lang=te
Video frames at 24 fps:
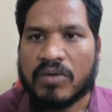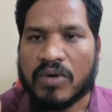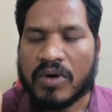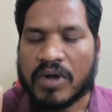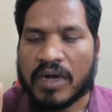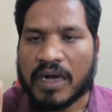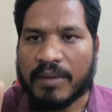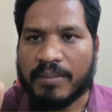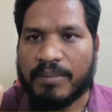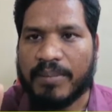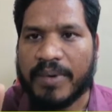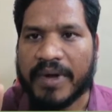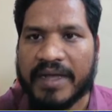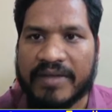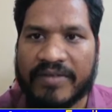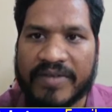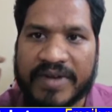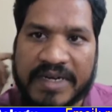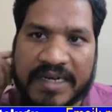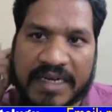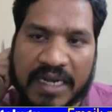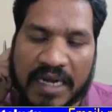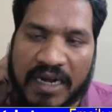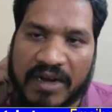ఒక అబ్బాయి
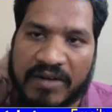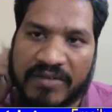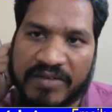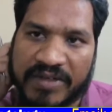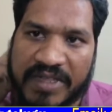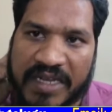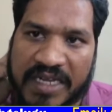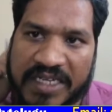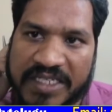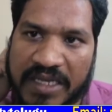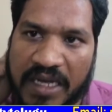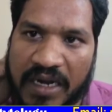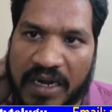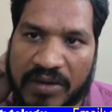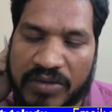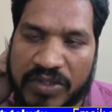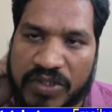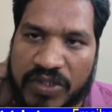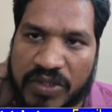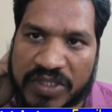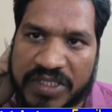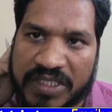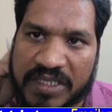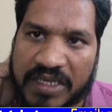వింటలేడు విదేశాల
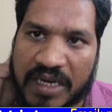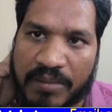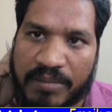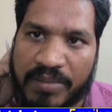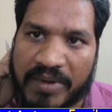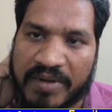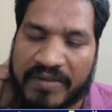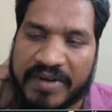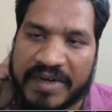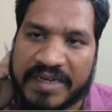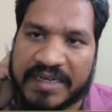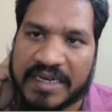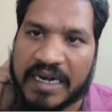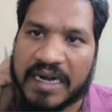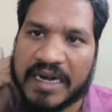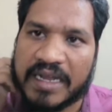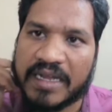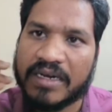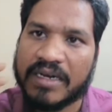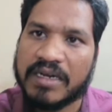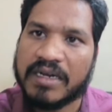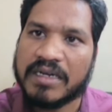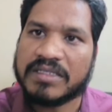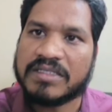నుంచి వచ్చిన అబ్బాయి వింటలేడు
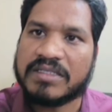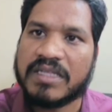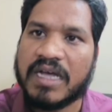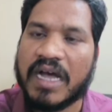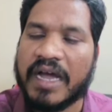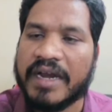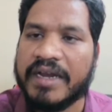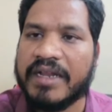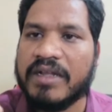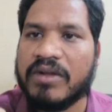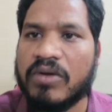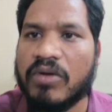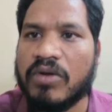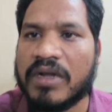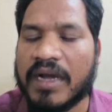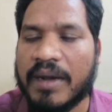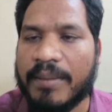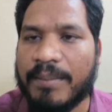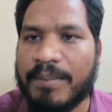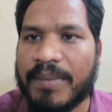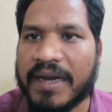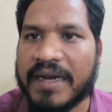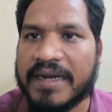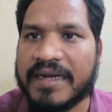అనే స్థానికులు
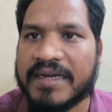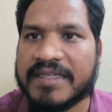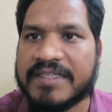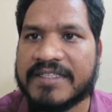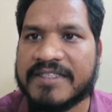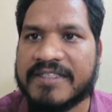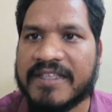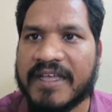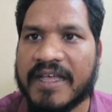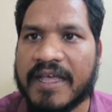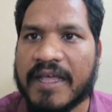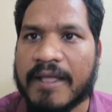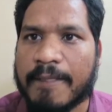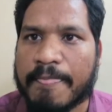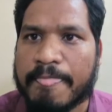కంప్లైంట్ ఇస్తే